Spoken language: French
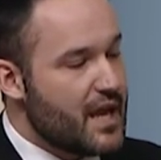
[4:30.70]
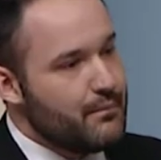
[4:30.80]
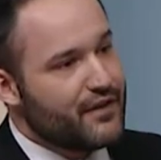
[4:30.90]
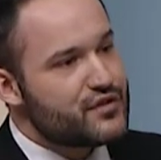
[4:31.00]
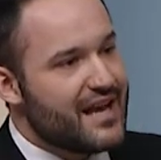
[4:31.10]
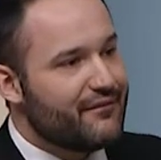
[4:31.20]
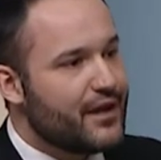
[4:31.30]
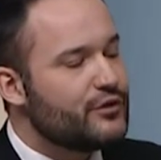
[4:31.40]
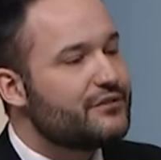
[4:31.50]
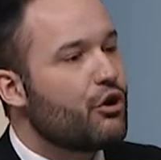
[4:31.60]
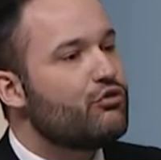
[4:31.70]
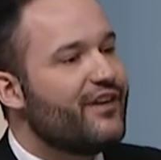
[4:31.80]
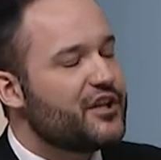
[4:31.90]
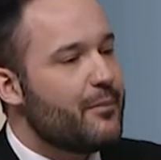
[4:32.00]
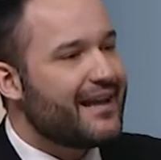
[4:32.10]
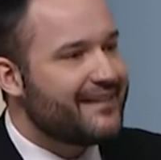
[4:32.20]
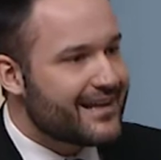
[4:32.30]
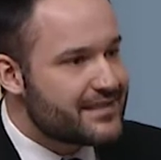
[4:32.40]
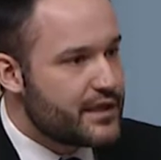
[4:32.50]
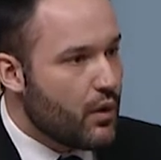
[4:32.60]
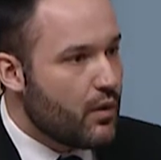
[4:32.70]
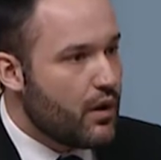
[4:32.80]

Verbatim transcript: Mais vous savez, on est un gouvernement d'action.